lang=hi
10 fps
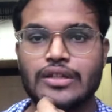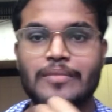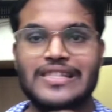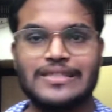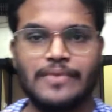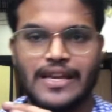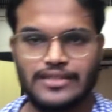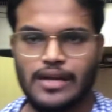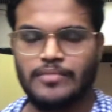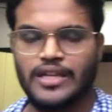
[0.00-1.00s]
मैं सिर्फ
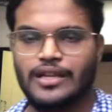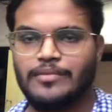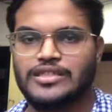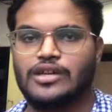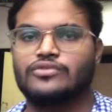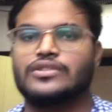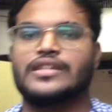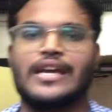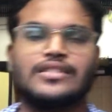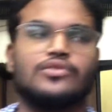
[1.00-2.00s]
एग्जाम्पल के लिए बता रहा हूँ कि
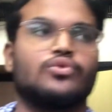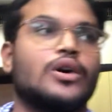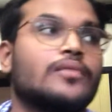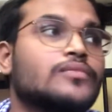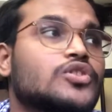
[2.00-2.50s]
कैसे होगा